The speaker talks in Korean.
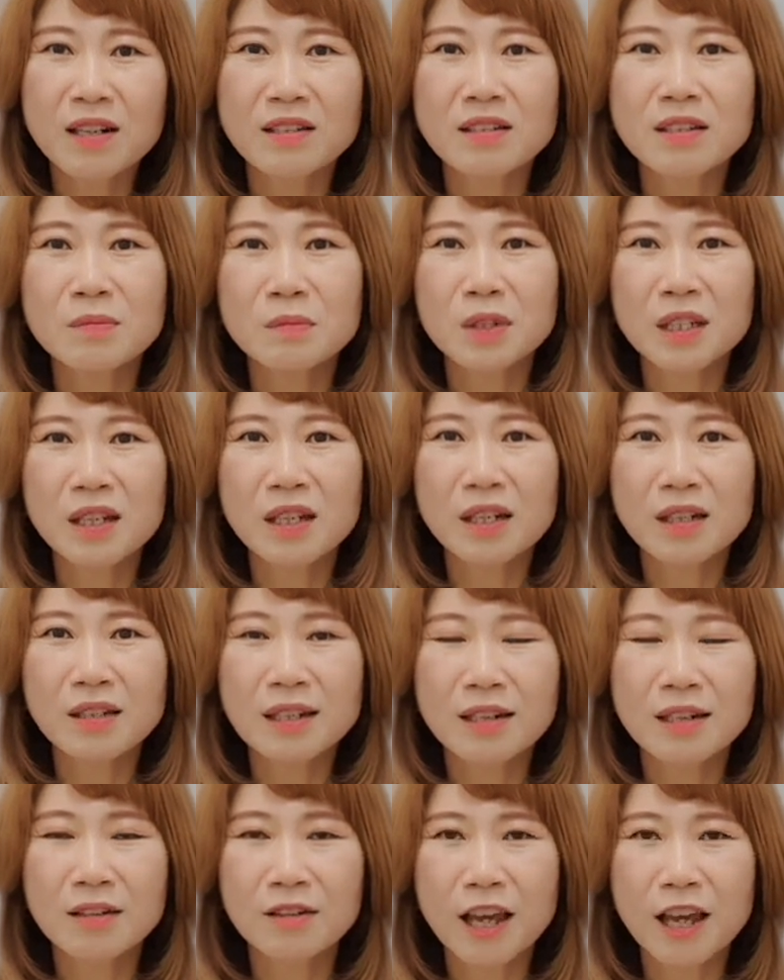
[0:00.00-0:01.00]
같습니다.
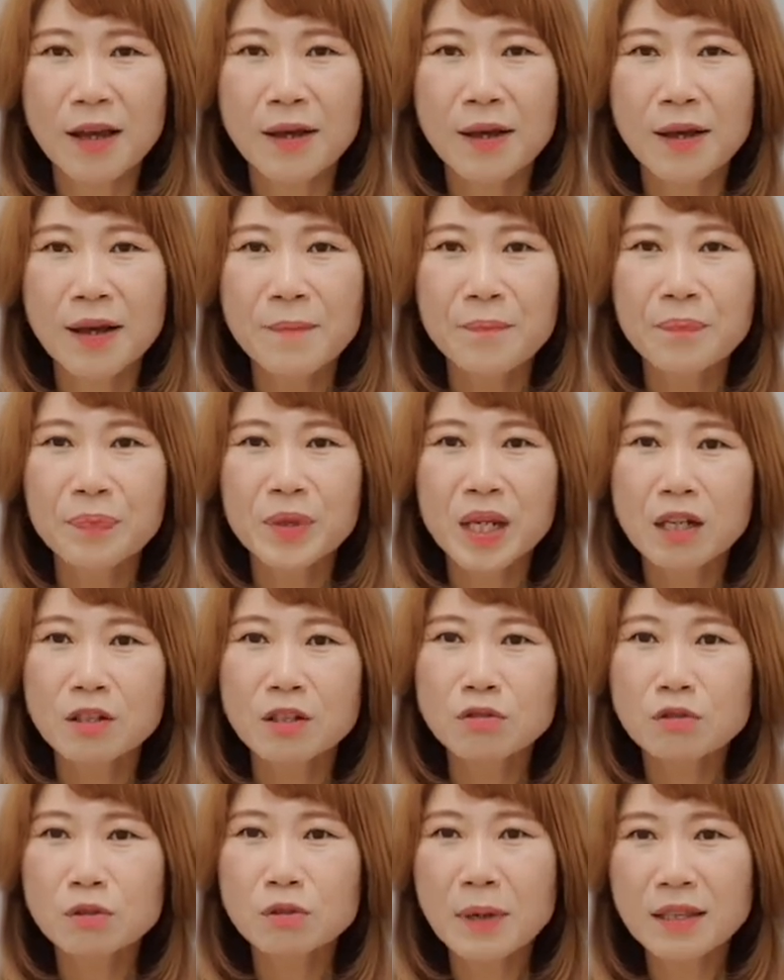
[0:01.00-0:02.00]
그냥 이렇게
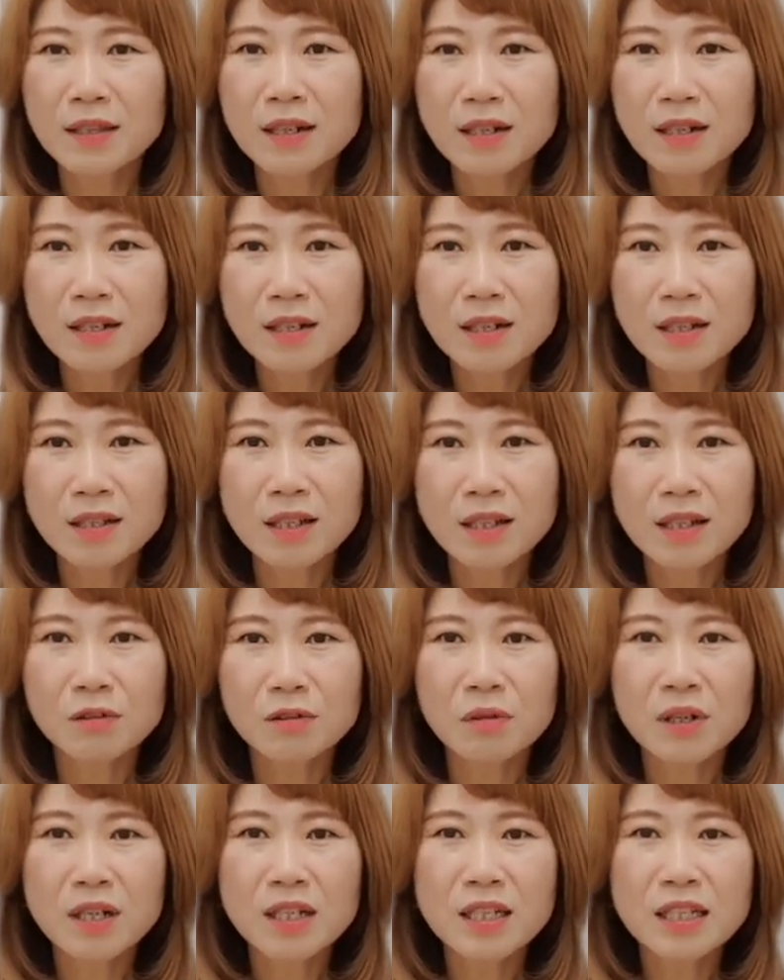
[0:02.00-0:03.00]
누구 만날 일이
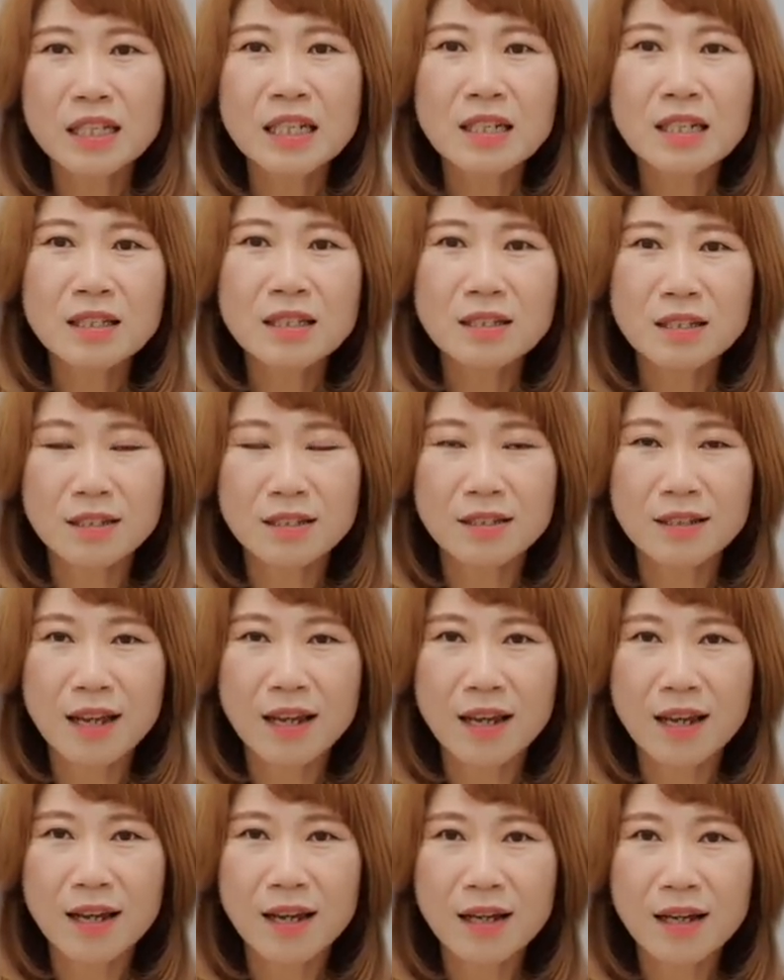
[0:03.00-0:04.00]
있다던가 일이 있을
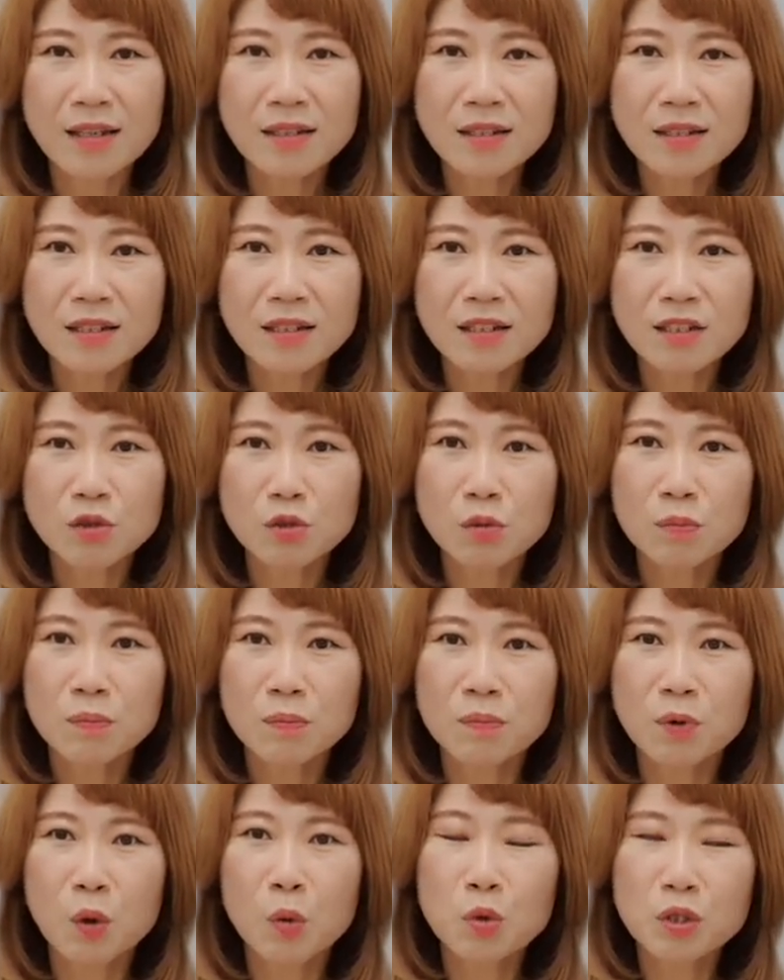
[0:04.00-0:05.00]
때, 한식이
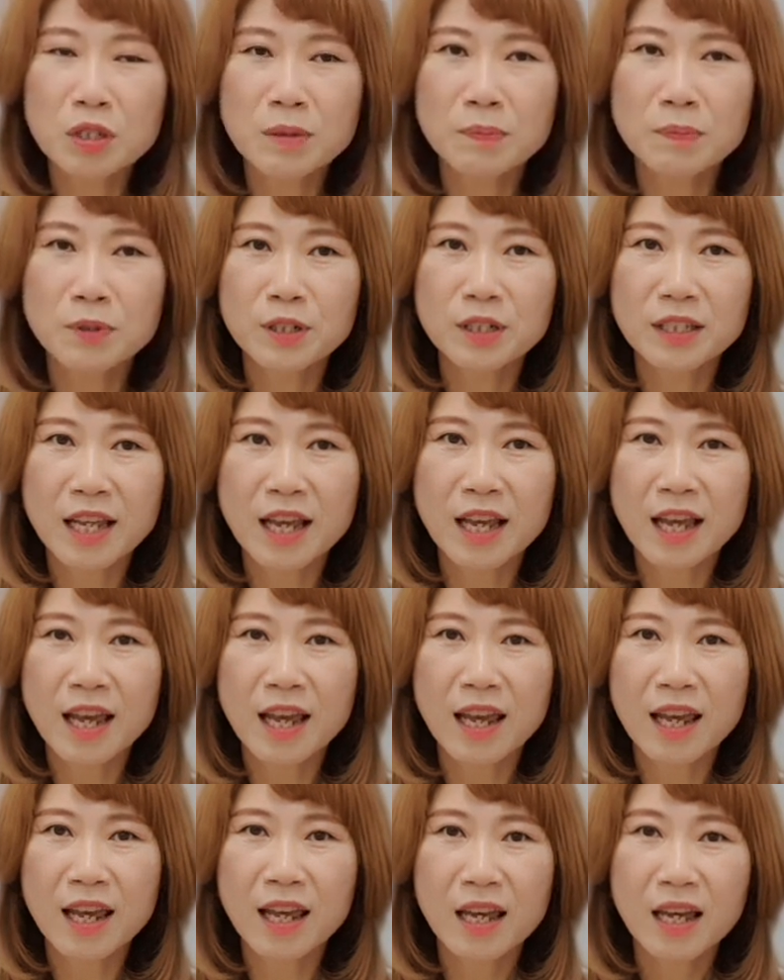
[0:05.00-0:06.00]
좀 먹고 싶을
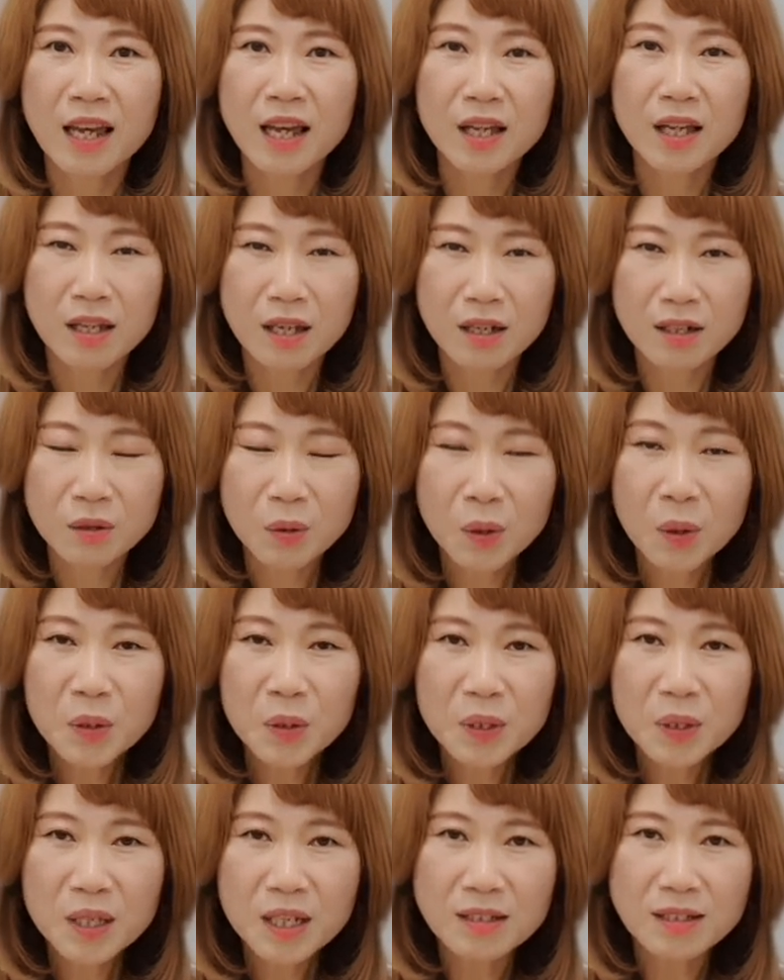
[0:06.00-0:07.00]
때, 예,
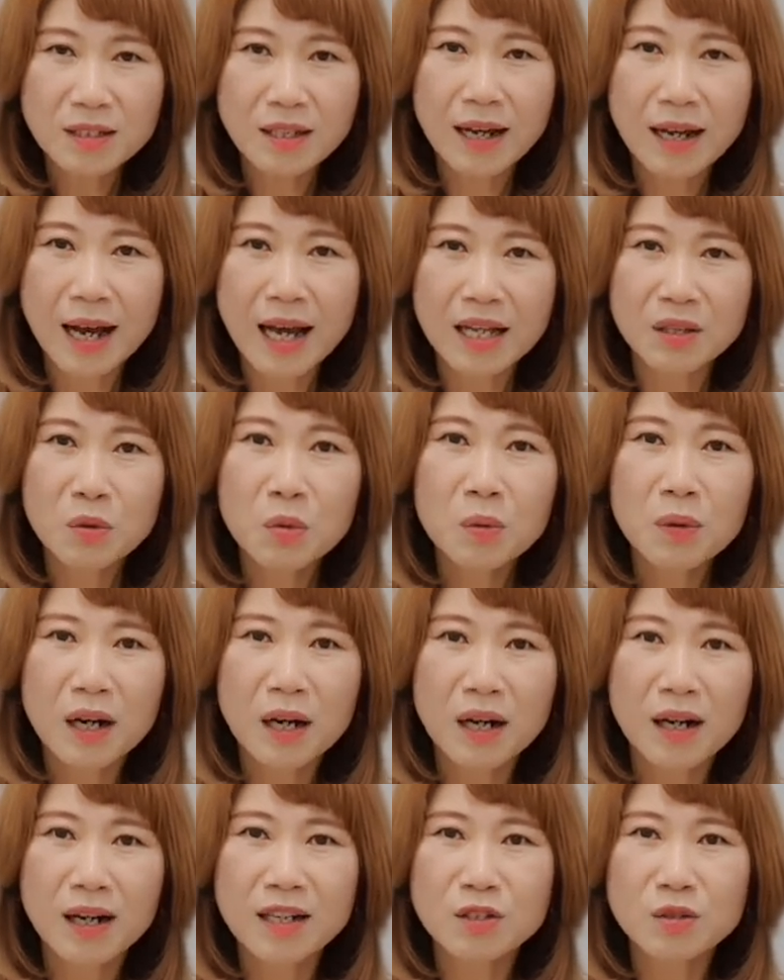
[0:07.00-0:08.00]
그런 때 이제 간혹
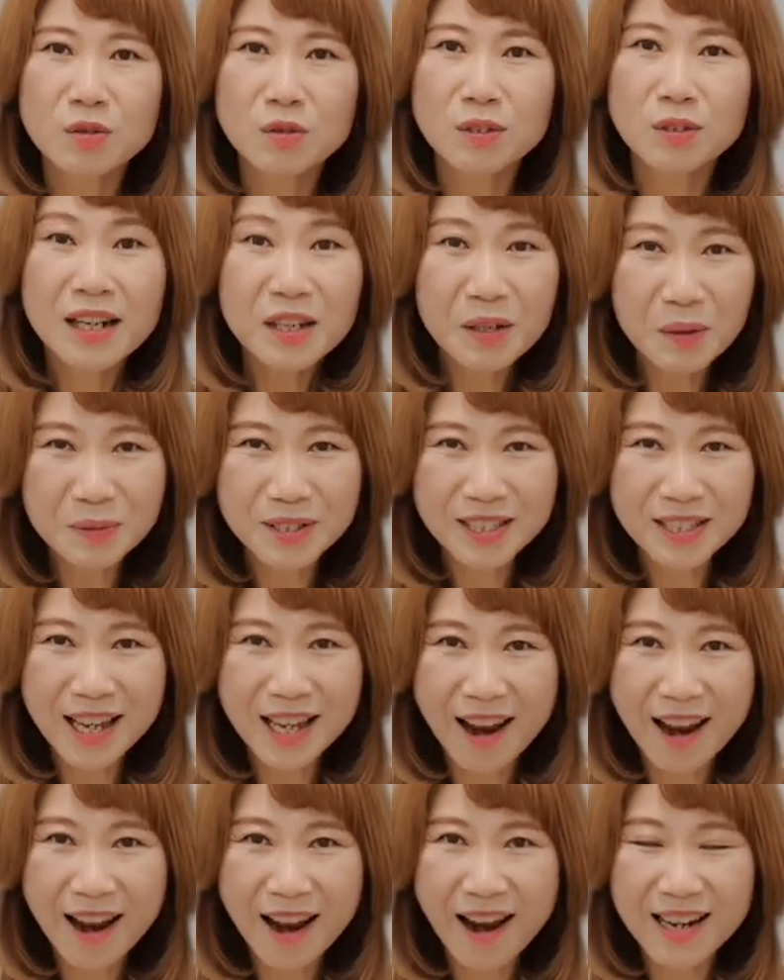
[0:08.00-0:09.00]
가가지고
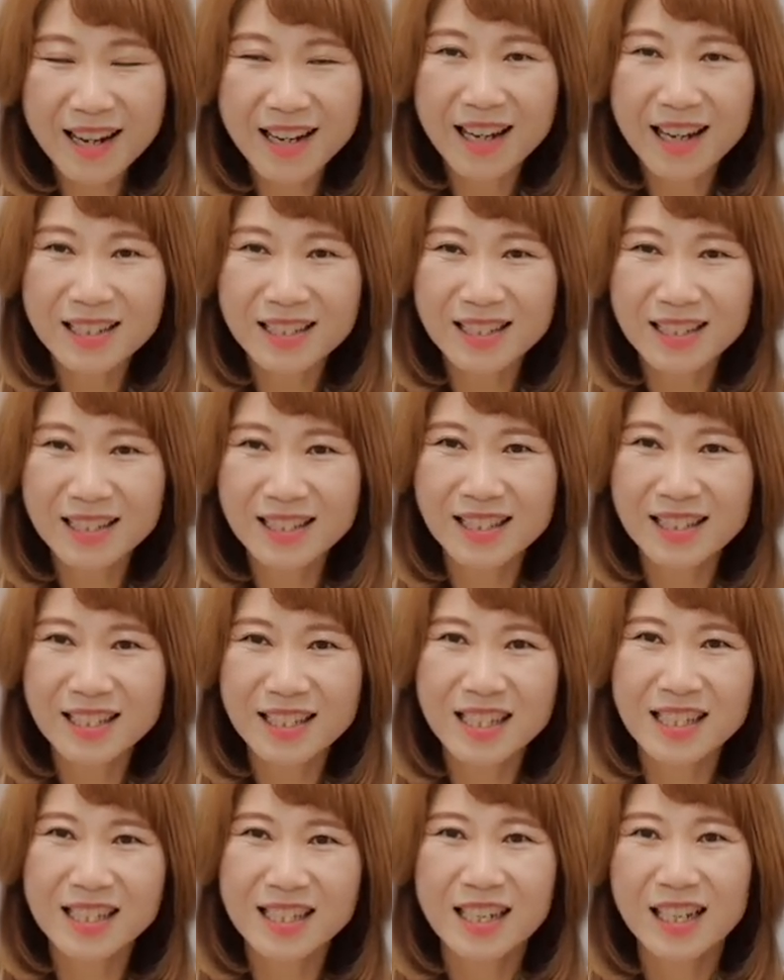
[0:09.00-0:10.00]

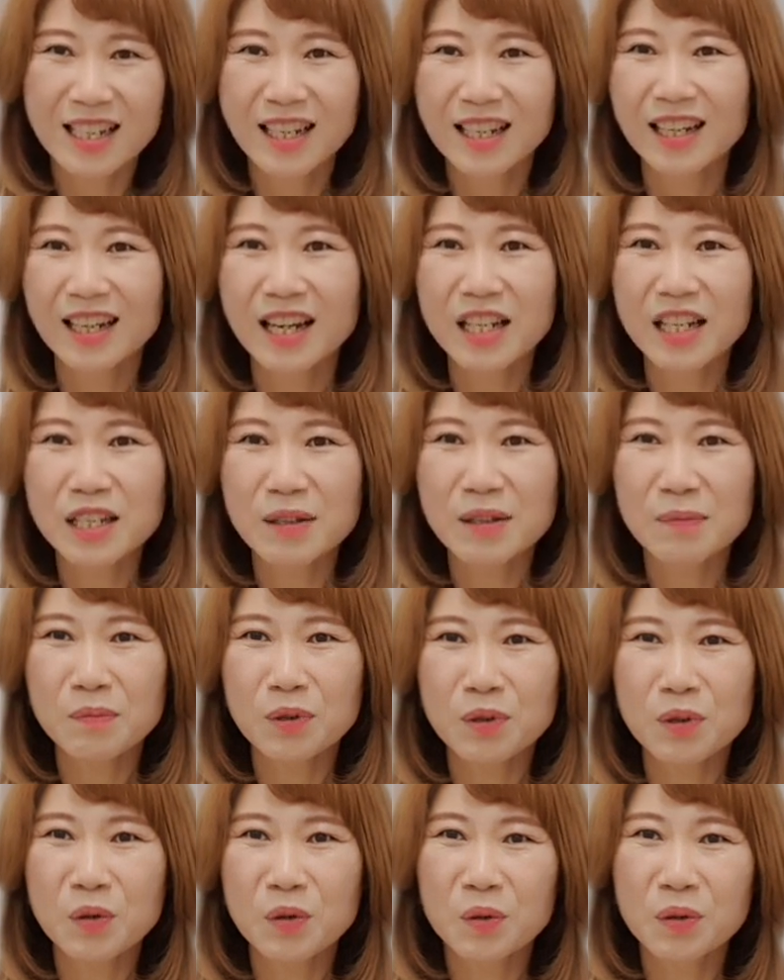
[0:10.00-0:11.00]
삼겹살이라든지 아니면
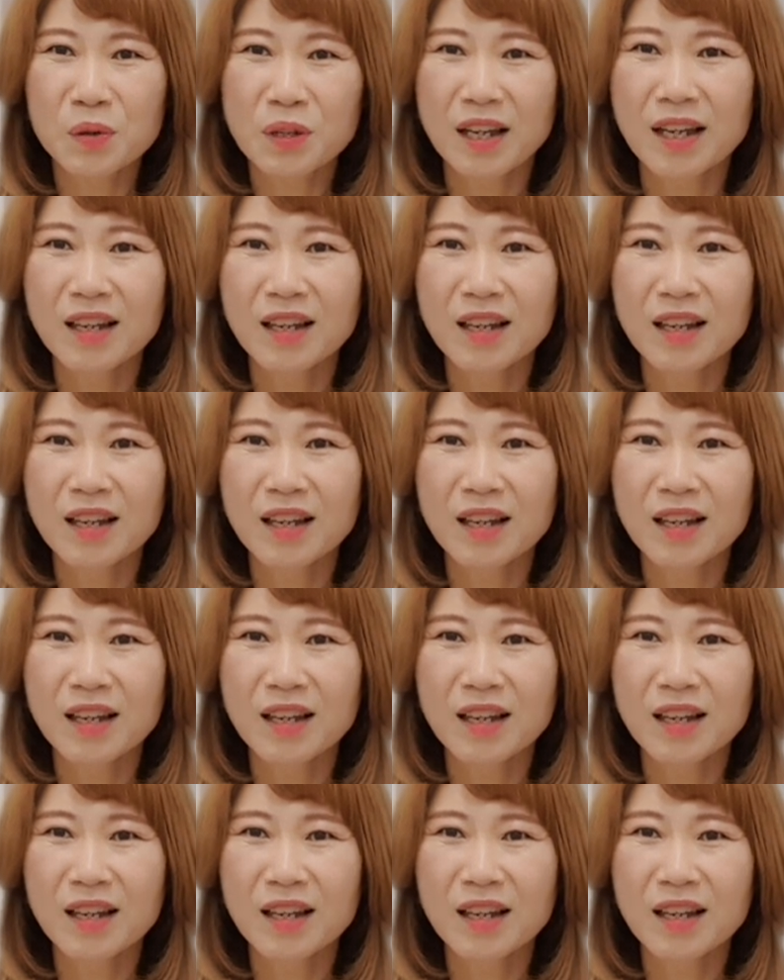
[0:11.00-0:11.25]
뭐 이런